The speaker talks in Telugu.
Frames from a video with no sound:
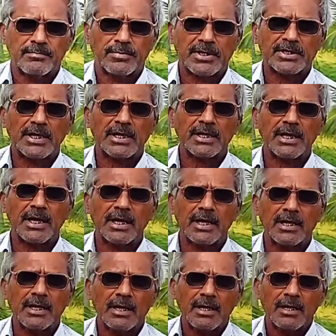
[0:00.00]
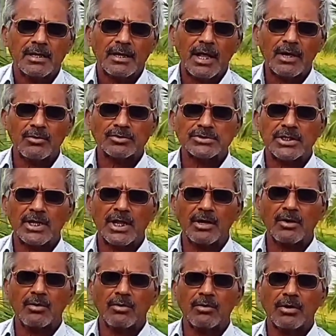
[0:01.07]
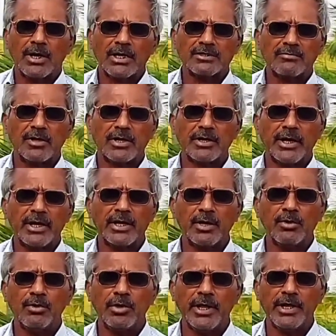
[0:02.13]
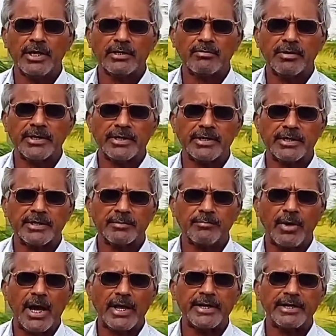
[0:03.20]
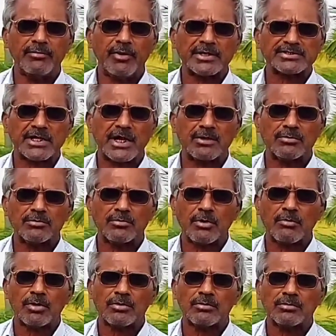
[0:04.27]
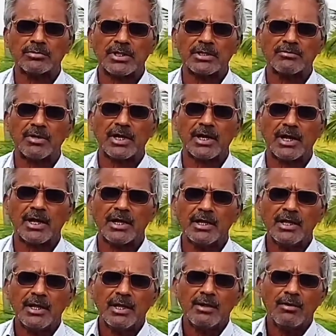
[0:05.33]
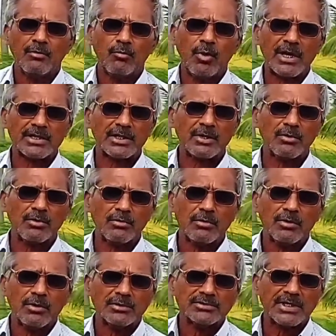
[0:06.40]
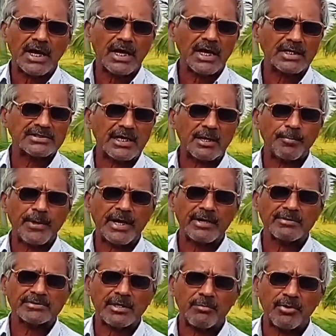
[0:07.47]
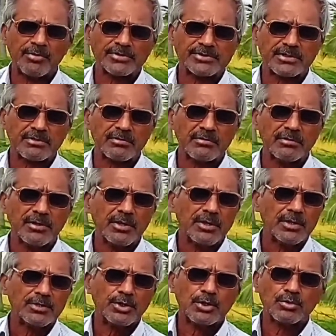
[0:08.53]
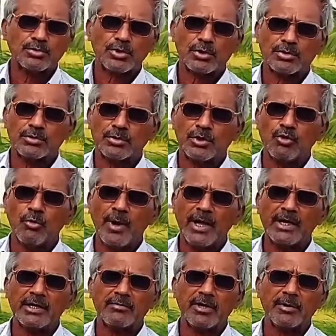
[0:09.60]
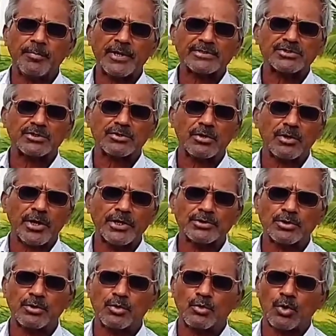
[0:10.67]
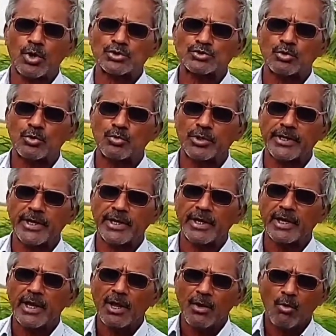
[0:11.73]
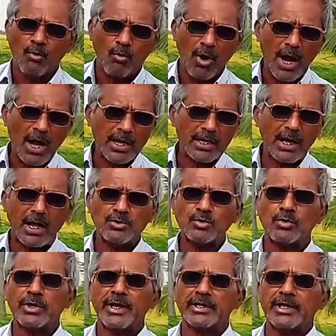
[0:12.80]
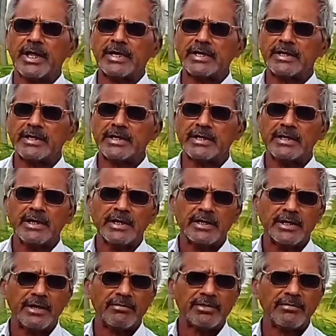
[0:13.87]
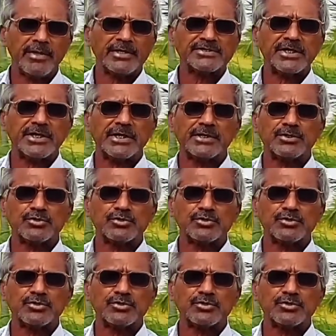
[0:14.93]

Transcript: ప్రధానంగా నాలుగు జిల్లాల్లో గత వరకు ఎన్నడూ లేనటువంటి భారీ వర్షాలు కురవటం తద్వారా వరదలు చాలా జలప్రలయం సంభవించడం దిక్కుతో దిక్కుమాలినటువంటి పరిస్థితుల్లో రైతులు గృహస్థులు ఉంటే వాళ్ళని ఆదుకునేదానికి ఏ విధమైన చర్యలు